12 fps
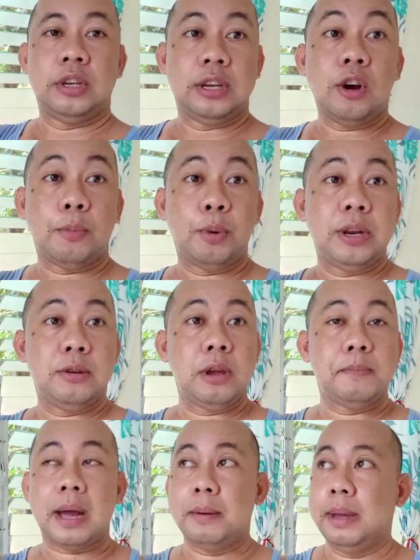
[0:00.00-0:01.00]
Yo, pwede nyo
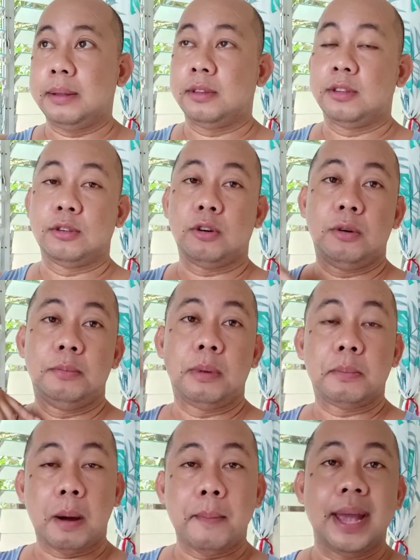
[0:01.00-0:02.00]
ipakabit. So,
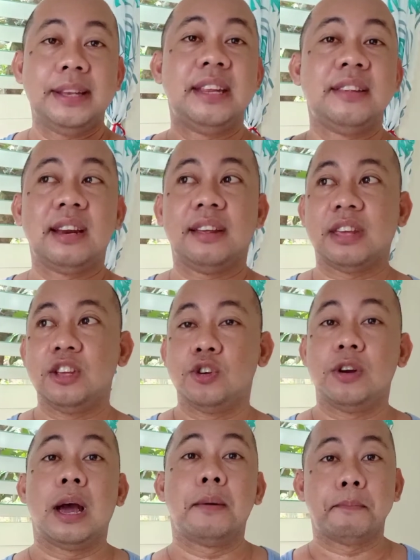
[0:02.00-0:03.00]
magbabayad din sila sa inyo
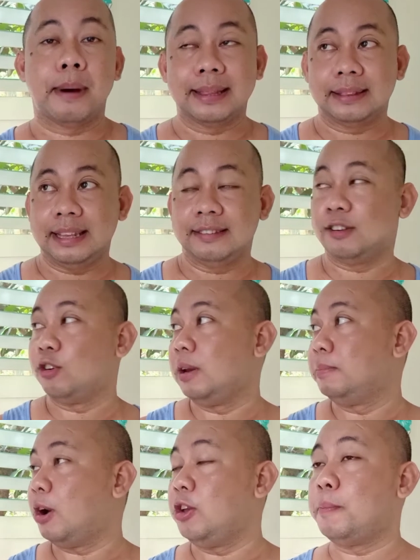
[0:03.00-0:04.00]
ng monthly. So,
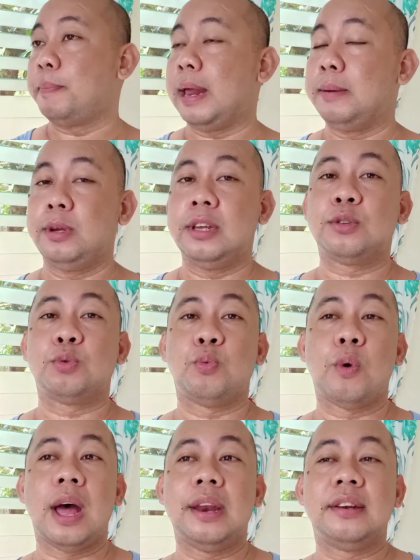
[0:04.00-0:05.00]
halimbawa yung plan mo is
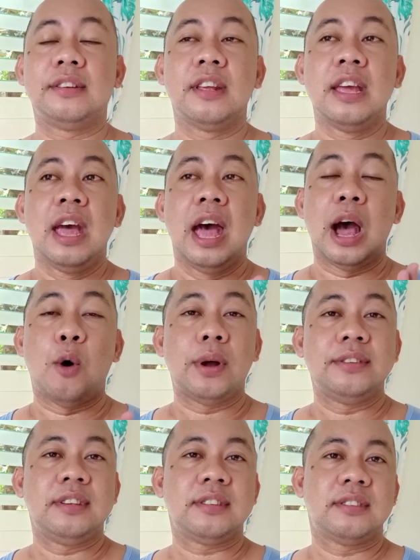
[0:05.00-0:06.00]
1, uh,
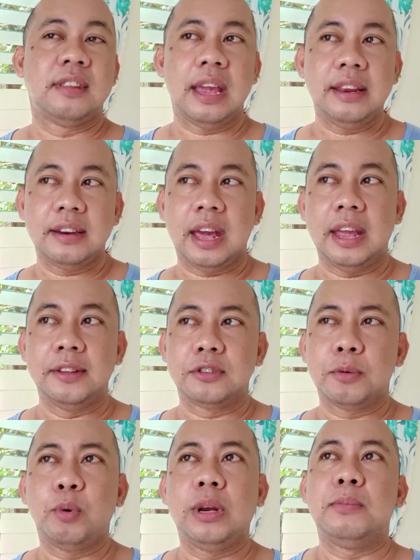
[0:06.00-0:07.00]
1699,
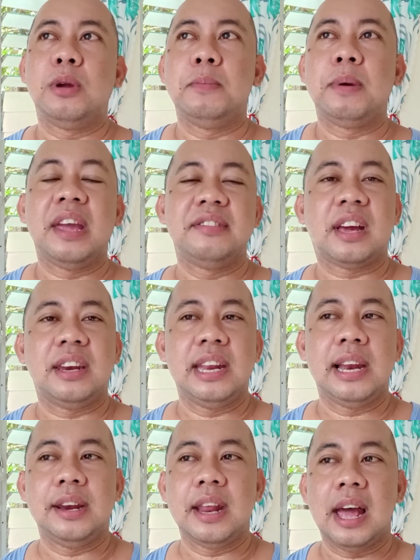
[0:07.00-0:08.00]
so pwede mong ibigay sa
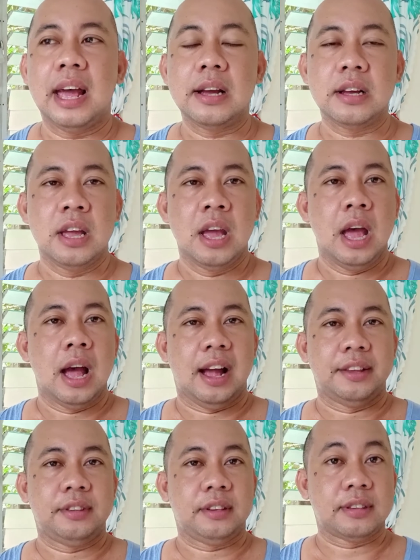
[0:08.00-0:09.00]
kanila ng
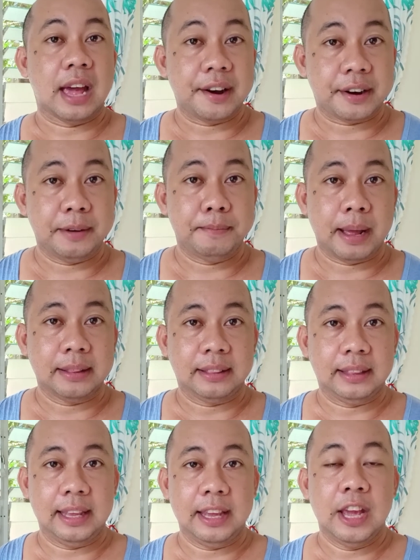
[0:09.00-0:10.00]
uh, 600
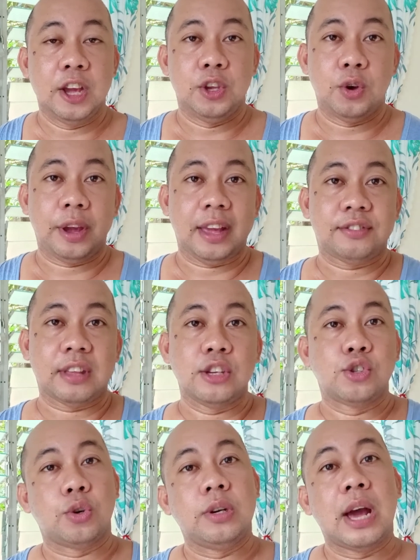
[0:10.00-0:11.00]
monthly yung
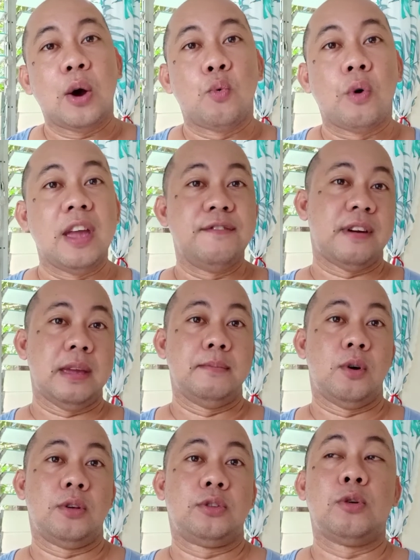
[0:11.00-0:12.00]
extension ng wifi mo.